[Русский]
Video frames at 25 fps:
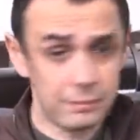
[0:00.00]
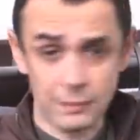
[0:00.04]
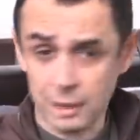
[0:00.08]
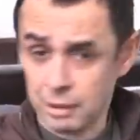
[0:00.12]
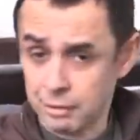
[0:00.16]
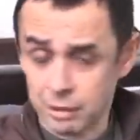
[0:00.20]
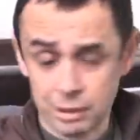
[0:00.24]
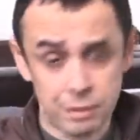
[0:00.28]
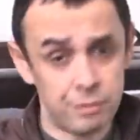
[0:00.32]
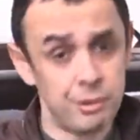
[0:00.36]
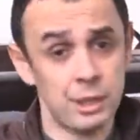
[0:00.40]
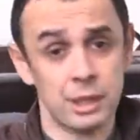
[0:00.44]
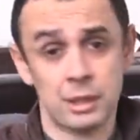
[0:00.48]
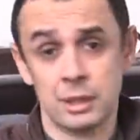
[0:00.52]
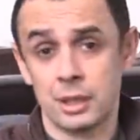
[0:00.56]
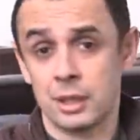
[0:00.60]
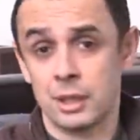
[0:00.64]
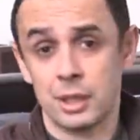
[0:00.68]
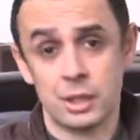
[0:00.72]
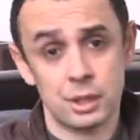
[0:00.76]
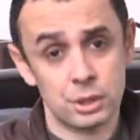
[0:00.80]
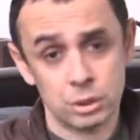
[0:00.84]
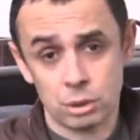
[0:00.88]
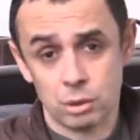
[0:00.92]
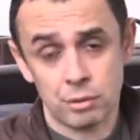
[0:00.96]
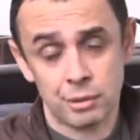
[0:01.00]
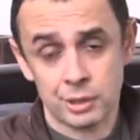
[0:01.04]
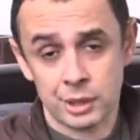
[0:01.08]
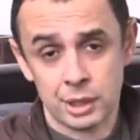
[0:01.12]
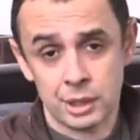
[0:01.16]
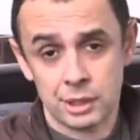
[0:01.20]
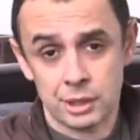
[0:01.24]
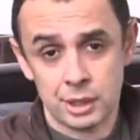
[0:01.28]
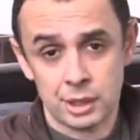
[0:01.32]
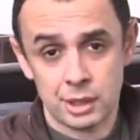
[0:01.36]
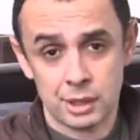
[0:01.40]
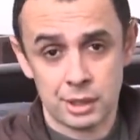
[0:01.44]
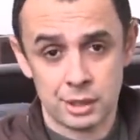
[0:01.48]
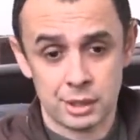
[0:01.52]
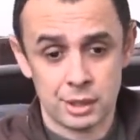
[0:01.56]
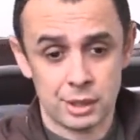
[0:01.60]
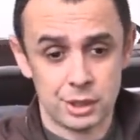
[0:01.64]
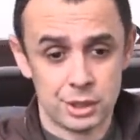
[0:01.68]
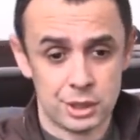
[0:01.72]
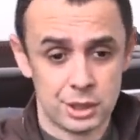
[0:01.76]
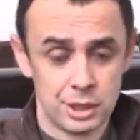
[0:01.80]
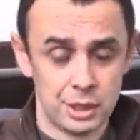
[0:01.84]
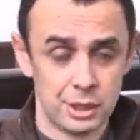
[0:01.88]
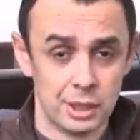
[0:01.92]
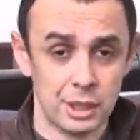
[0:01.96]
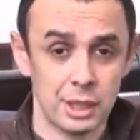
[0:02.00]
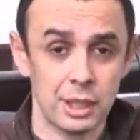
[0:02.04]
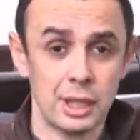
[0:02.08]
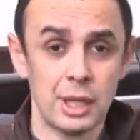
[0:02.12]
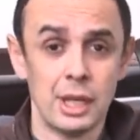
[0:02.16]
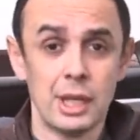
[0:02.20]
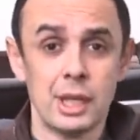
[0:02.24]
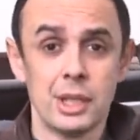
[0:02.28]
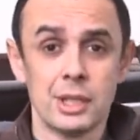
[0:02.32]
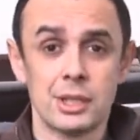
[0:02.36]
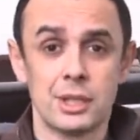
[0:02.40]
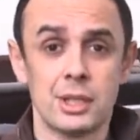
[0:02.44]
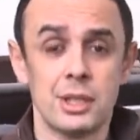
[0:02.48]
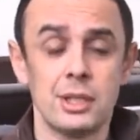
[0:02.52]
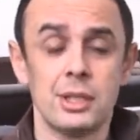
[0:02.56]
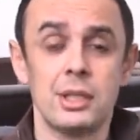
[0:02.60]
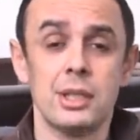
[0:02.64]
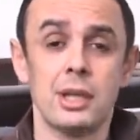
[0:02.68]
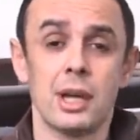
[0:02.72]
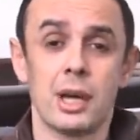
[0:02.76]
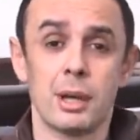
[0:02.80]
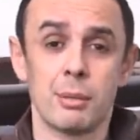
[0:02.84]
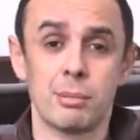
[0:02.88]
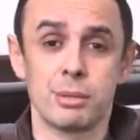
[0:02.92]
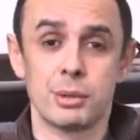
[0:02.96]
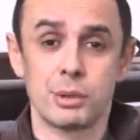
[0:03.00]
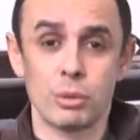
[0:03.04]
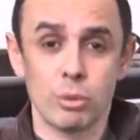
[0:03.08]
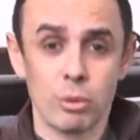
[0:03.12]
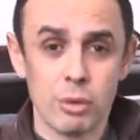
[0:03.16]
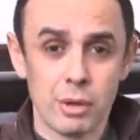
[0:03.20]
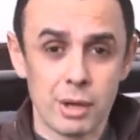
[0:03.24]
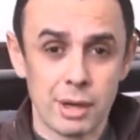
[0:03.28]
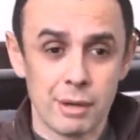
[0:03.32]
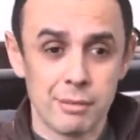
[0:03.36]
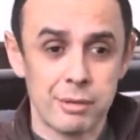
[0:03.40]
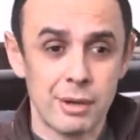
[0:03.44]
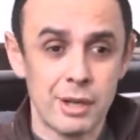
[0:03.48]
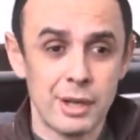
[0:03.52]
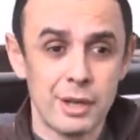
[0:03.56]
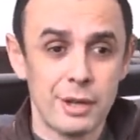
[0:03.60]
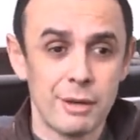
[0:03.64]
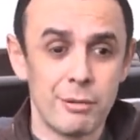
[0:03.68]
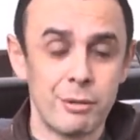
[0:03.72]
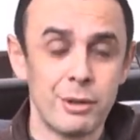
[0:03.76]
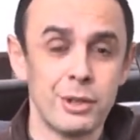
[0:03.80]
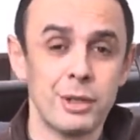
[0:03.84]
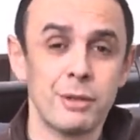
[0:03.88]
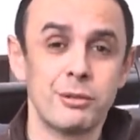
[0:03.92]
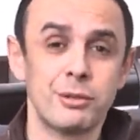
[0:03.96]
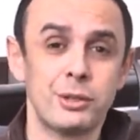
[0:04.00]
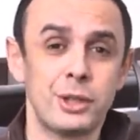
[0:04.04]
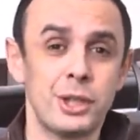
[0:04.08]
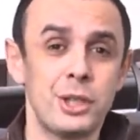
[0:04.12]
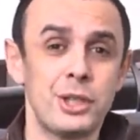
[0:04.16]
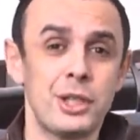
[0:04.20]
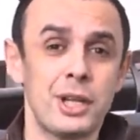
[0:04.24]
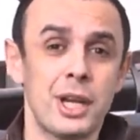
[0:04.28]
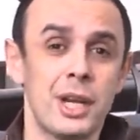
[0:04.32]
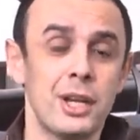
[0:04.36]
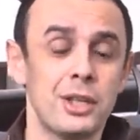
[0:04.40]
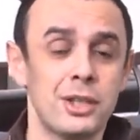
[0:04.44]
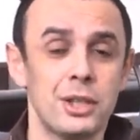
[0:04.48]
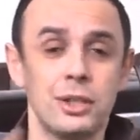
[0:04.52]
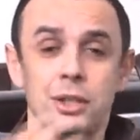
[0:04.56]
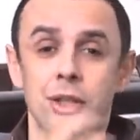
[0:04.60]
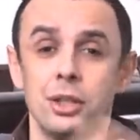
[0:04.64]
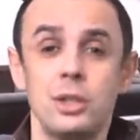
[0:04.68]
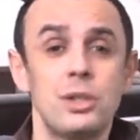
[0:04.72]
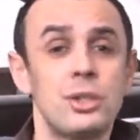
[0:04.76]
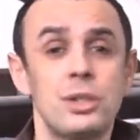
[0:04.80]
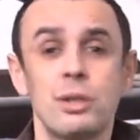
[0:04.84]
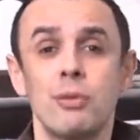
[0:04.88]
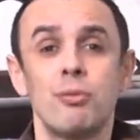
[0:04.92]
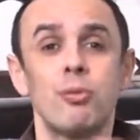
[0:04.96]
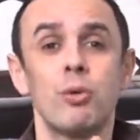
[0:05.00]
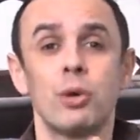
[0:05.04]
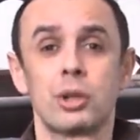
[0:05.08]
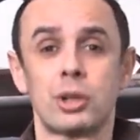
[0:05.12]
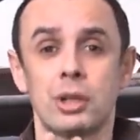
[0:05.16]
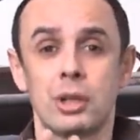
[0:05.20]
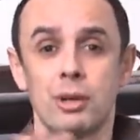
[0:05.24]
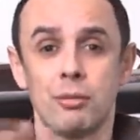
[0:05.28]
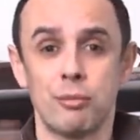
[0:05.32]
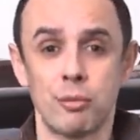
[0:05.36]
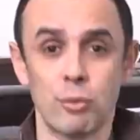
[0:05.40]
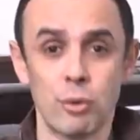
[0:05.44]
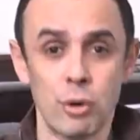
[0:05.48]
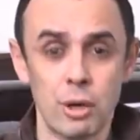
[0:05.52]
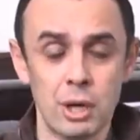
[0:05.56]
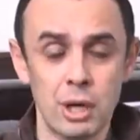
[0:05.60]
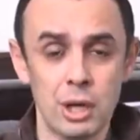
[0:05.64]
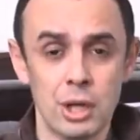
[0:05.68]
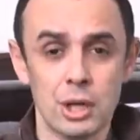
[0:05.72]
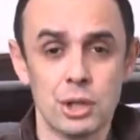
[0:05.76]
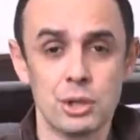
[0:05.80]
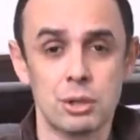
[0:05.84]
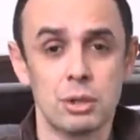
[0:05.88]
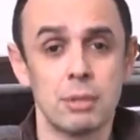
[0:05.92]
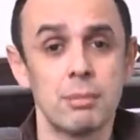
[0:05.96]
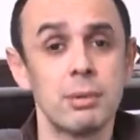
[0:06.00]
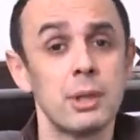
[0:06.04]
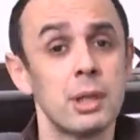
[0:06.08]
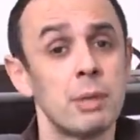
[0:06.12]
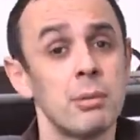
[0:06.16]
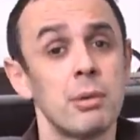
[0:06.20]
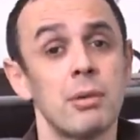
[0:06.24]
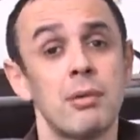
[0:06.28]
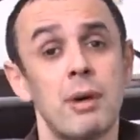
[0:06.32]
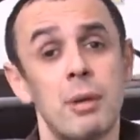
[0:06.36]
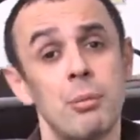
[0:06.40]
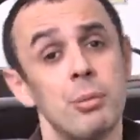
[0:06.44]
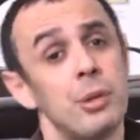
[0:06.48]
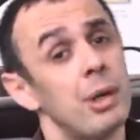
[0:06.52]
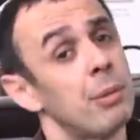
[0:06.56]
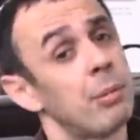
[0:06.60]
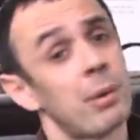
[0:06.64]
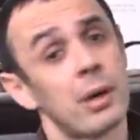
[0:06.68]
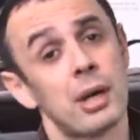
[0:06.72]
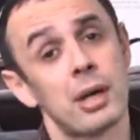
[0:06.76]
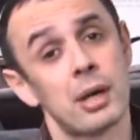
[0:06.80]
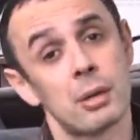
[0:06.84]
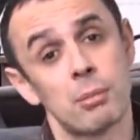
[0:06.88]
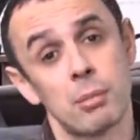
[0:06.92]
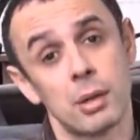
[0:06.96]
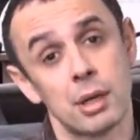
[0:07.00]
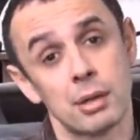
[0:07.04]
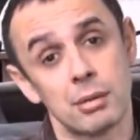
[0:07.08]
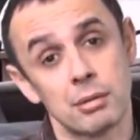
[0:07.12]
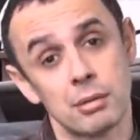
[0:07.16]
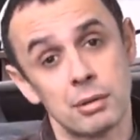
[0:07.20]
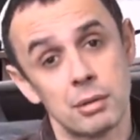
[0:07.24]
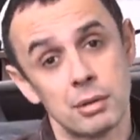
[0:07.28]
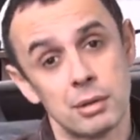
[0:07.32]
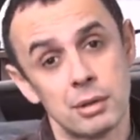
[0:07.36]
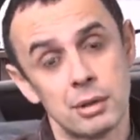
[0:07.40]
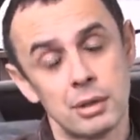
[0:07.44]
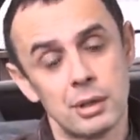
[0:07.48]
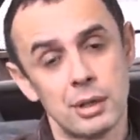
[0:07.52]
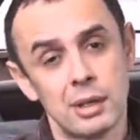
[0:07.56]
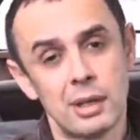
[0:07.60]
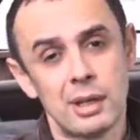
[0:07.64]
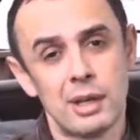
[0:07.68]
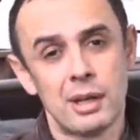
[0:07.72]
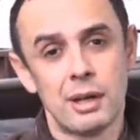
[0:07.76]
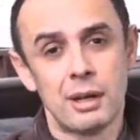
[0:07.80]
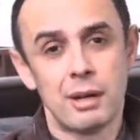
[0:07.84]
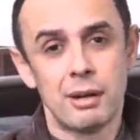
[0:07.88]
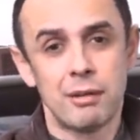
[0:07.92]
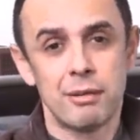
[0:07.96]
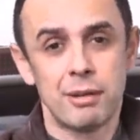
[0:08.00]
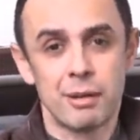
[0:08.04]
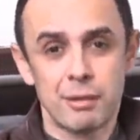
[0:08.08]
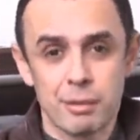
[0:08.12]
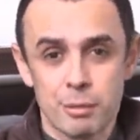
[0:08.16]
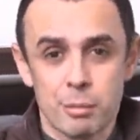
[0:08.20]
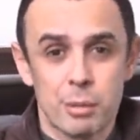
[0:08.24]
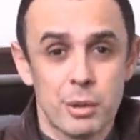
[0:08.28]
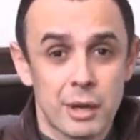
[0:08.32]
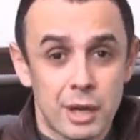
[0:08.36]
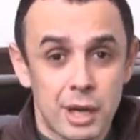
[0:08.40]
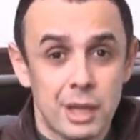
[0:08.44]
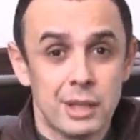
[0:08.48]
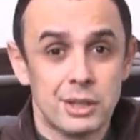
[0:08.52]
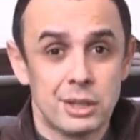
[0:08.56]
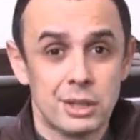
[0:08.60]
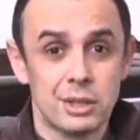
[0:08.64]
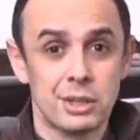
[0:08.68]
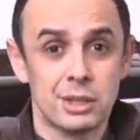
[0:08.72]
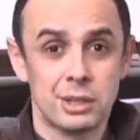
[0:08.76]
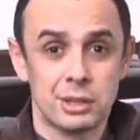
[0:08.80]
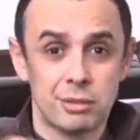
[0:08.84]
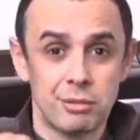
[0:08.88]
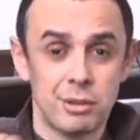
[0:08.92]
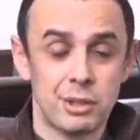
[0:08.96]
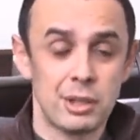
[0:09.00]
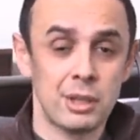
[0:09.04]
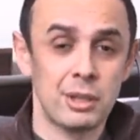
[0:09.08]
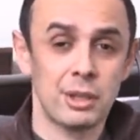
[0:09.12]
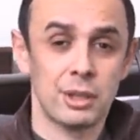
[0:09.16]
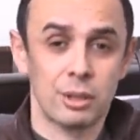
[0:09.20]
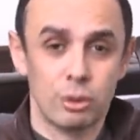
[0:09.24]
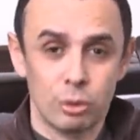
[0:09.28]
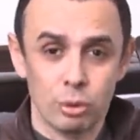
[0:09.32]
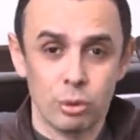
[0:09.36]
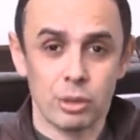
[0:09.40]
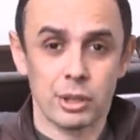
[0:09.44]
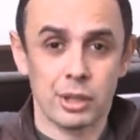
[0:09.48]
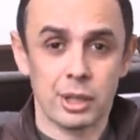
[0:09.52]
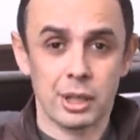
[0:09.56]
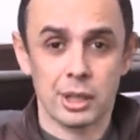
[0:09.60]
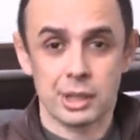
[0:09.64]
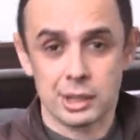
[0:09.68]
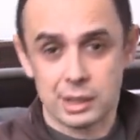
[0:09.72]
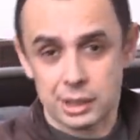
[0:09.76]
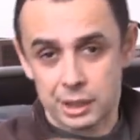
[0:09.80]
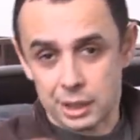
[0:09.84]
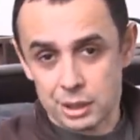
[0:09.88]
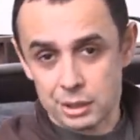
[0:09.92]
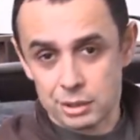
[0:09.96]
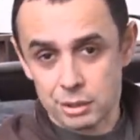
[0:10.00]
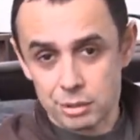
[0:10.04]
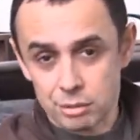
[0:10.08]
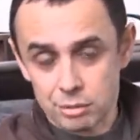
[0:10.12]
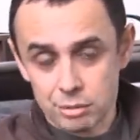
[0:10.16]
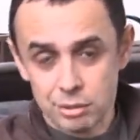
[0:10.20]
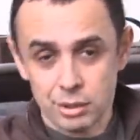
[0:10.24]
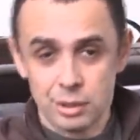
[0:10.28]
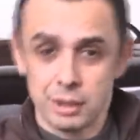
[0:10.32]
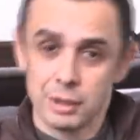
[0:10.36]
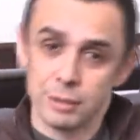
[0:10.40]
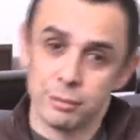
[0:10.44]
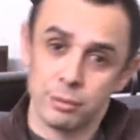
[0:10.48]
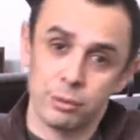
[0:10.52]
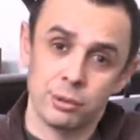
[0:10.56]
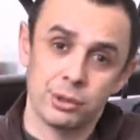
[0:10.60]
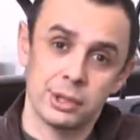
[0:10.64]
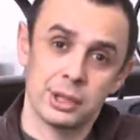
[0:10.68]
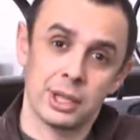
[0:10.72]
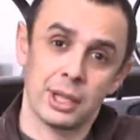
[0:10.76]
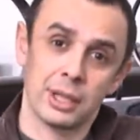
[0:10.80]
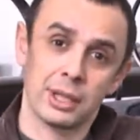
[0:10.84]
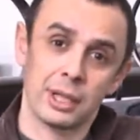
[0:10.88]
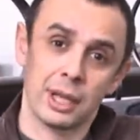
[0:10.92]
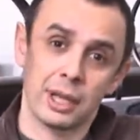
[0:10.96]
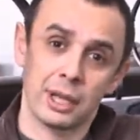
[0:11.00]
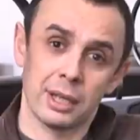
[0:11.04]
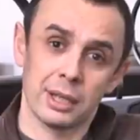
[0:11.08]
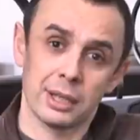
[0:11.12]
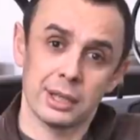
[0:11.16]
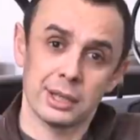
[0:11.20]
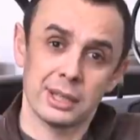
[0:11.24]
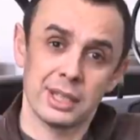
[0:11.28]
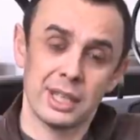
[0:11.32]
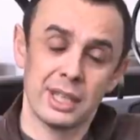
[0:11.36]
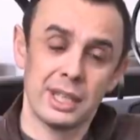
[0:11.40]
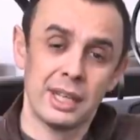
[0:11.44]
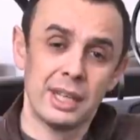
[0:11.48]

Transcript: в ответ на нарисованное интерьерное решение, среди обзоров вы не встречаете ничего того, что было бы вам не по карману. Вы выбираете действительно только эстетику и функциональность.